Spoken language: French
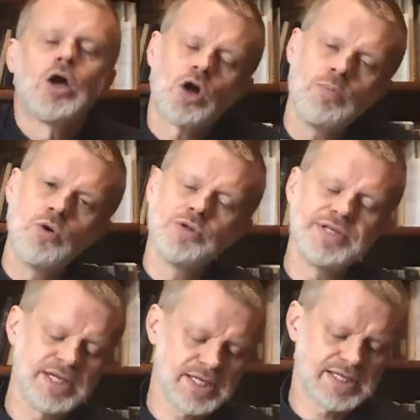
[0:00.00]
comme le
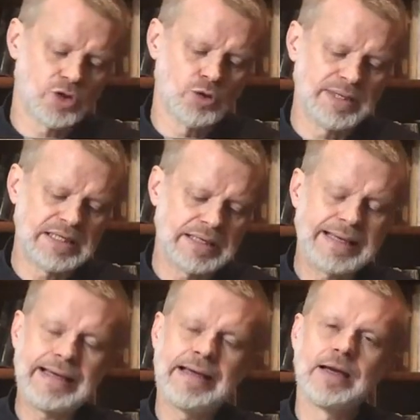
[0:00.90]
dit saint Thomas
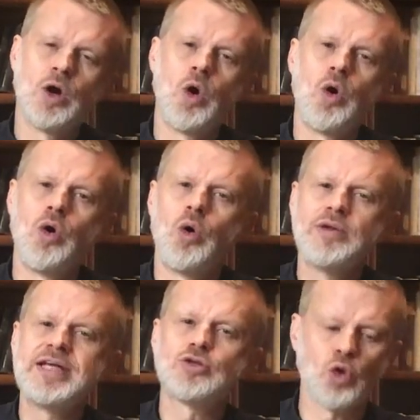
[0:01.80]
d'Aquin,
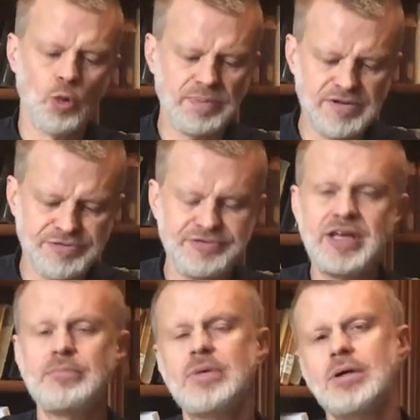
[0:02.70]
on est trop
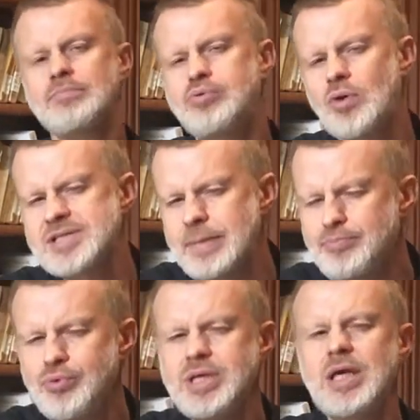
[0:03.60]
infirme pour
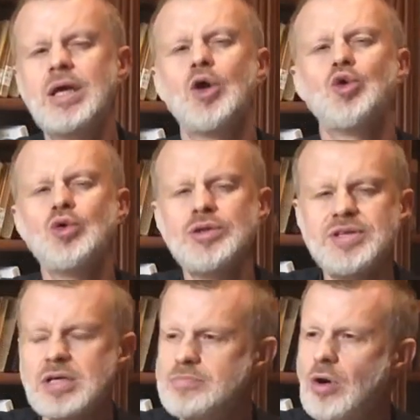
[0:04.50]
s'appuyer
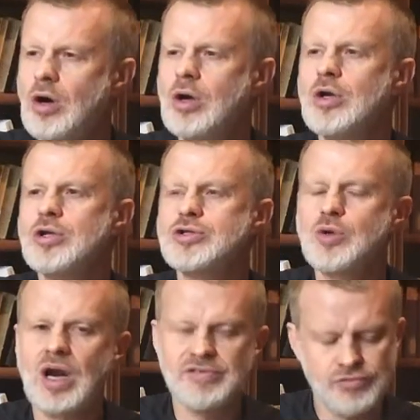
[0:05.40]
uniquement
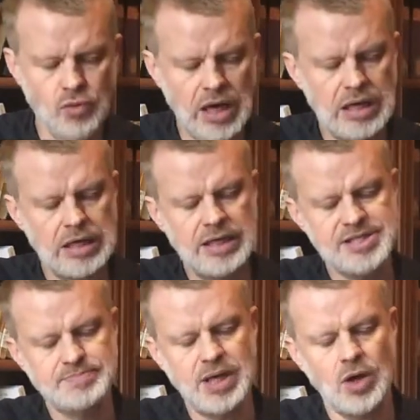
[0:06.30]
sur la foi,
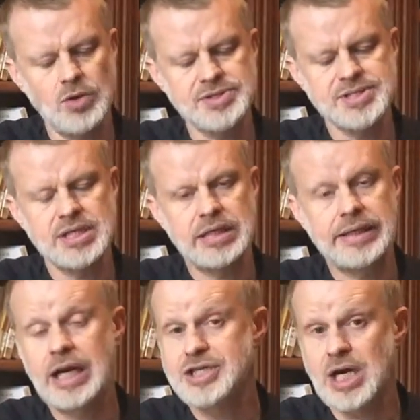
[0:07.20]
l'espérance
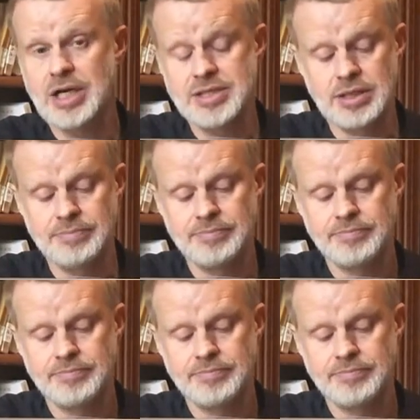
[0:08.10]
et la charité.